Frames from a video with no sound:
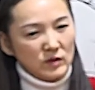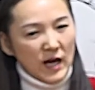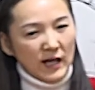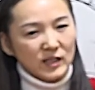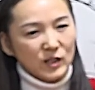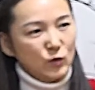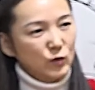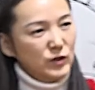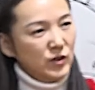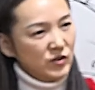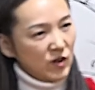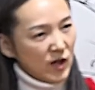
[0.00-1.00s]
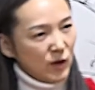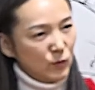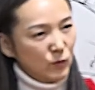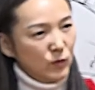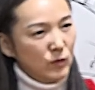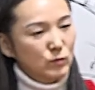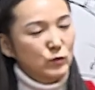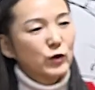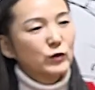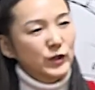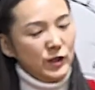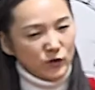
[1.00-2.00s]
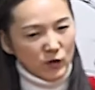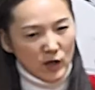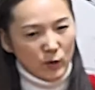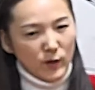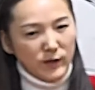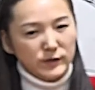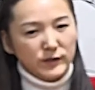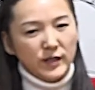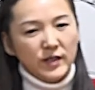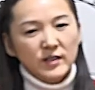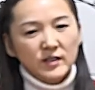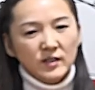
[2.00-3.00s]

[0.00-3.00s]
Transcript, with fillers: 악기도 이어서 가고 무용도 이어서 가고 하는데